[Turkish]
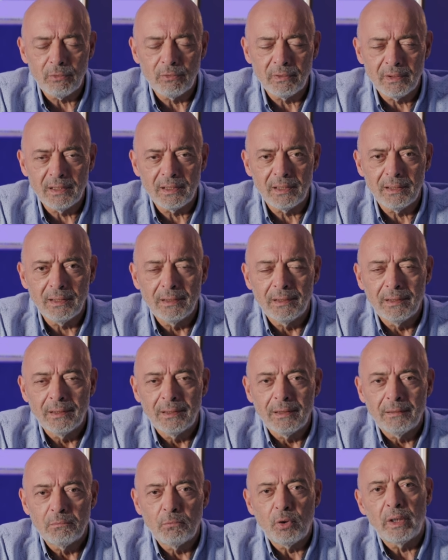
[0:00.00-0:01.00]
olun ki
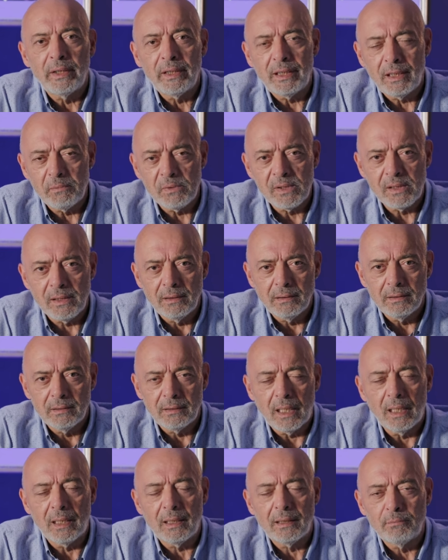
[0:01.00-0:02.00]
bu ailemizi
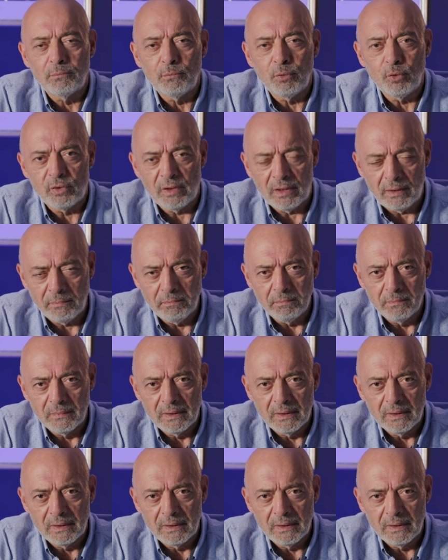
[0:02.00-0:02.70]
daha büyütelim